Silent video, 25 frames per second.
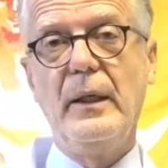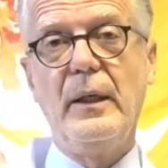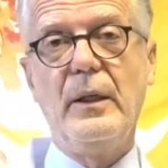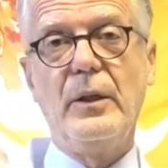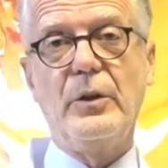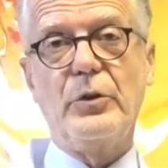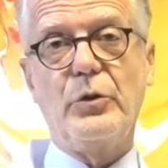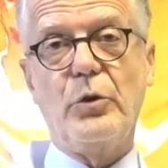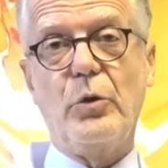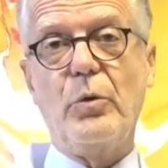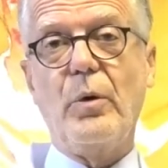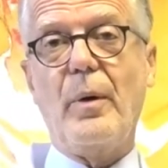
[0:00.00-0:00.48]

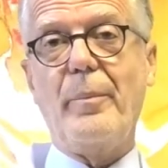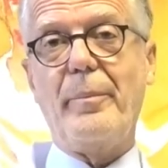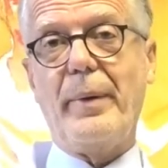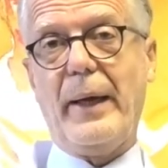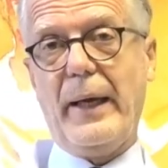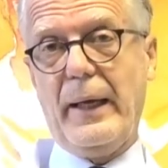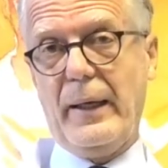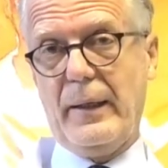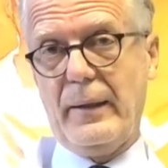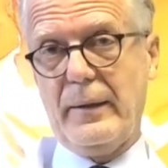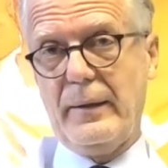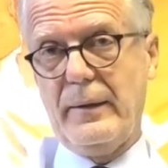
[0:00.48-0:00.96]
sono
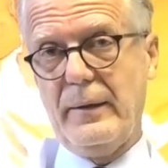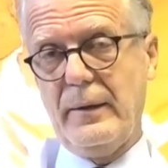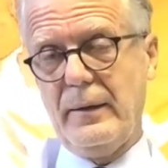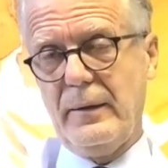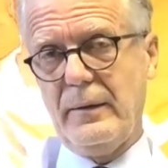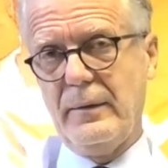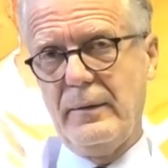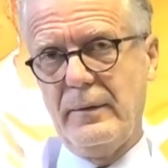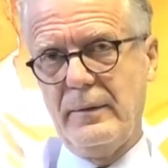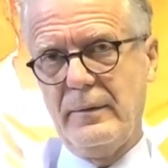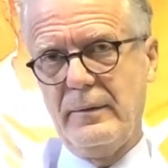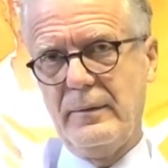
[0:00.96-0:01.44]
aperti
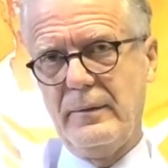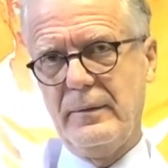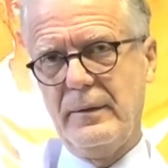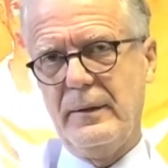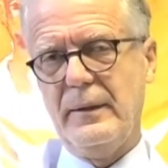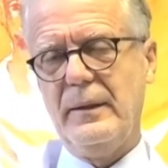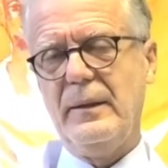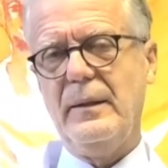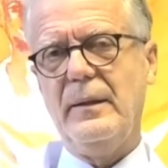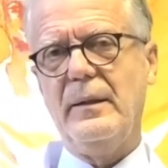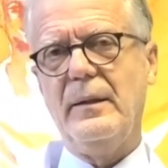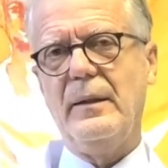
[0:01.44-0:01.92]

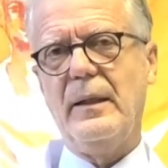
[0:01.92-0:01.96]
eh,